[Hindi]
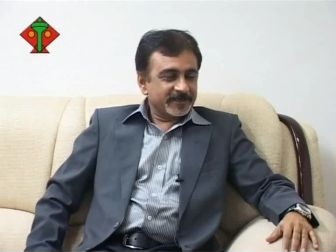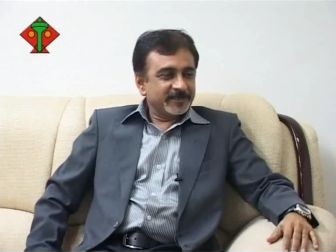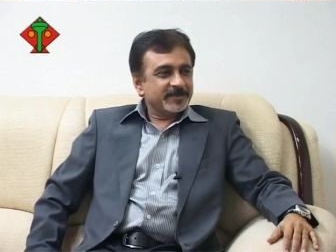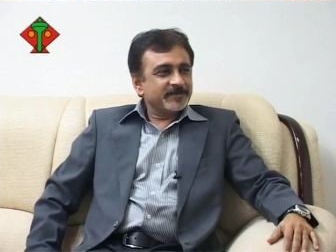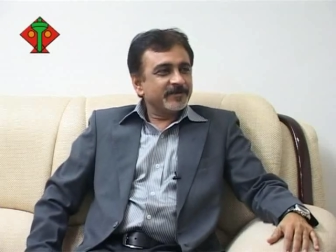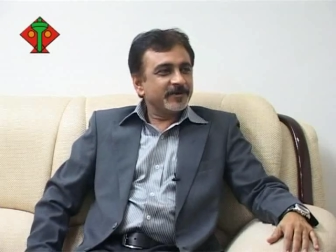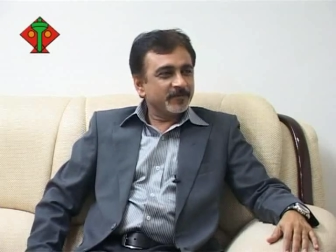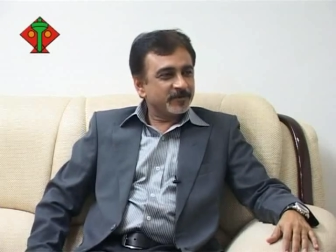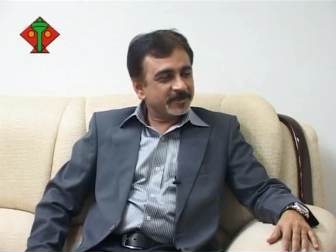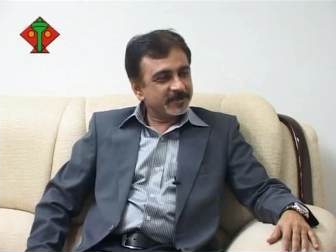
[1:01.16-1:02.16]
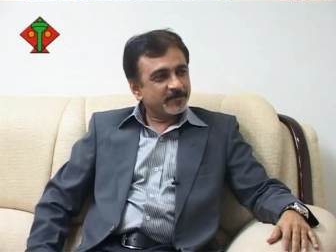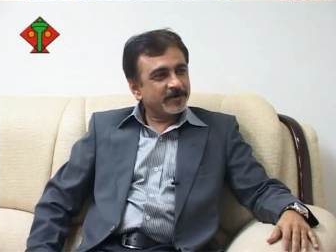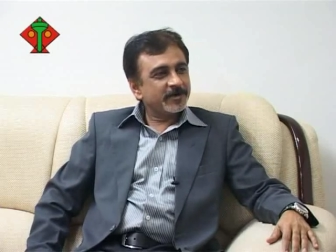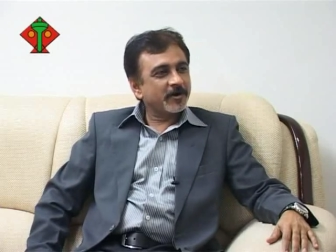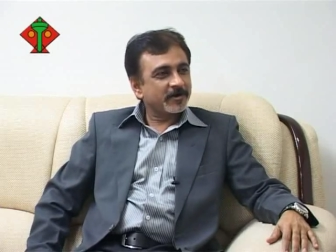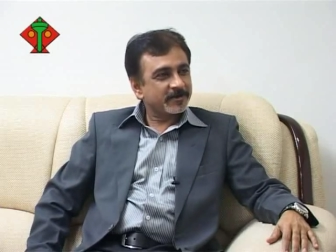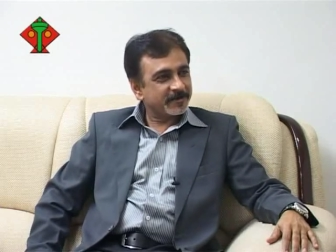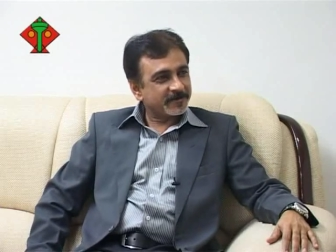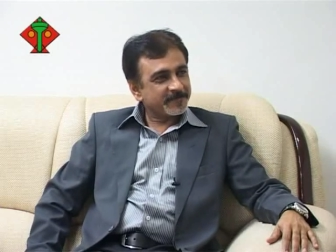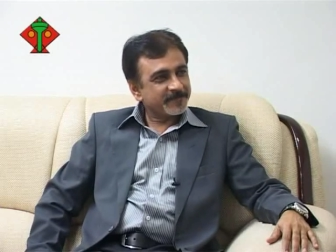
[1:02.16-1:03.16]
शकील जी सबसे पहले तो पूछना चाहूँगा
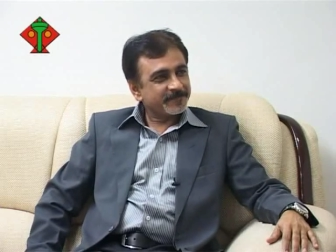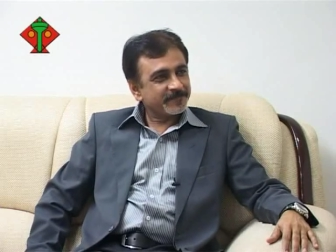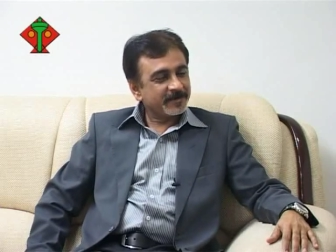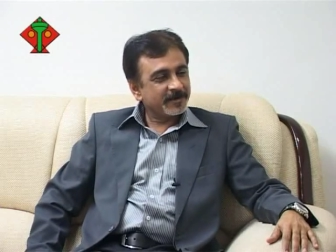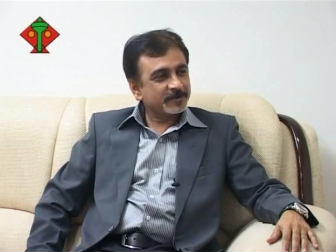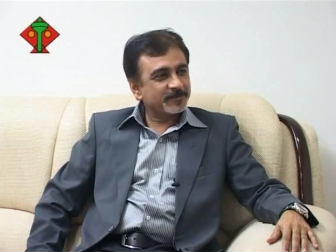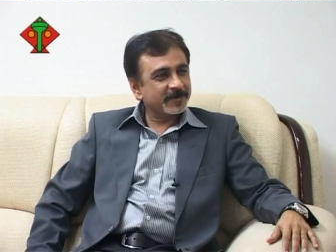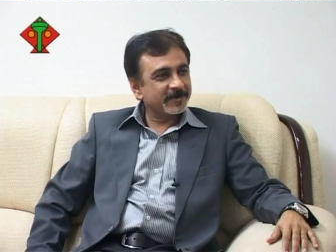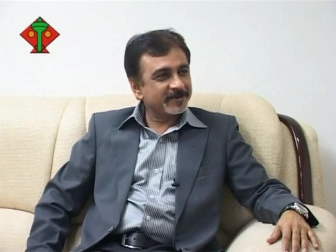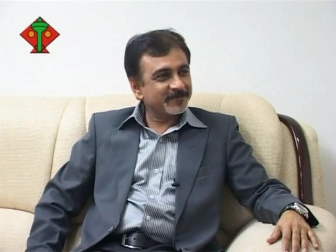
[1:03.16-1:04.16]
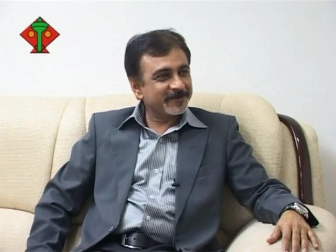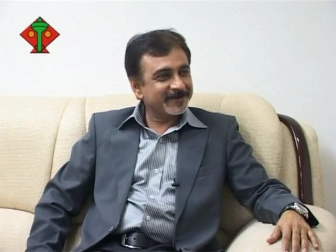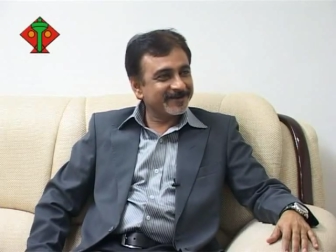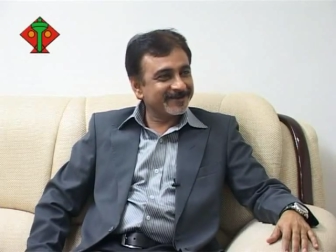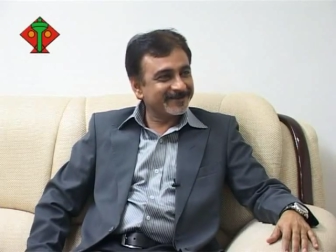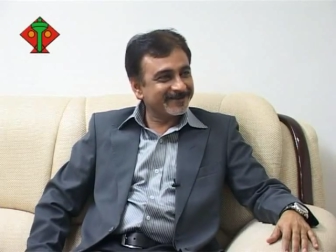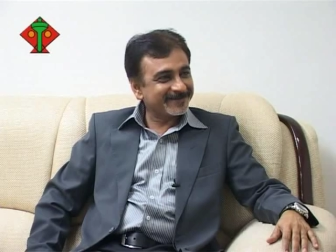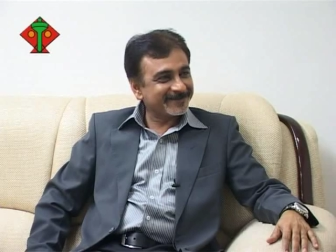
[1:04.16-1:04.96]
डॉक्टर नर्स पकड़ते पकड़ते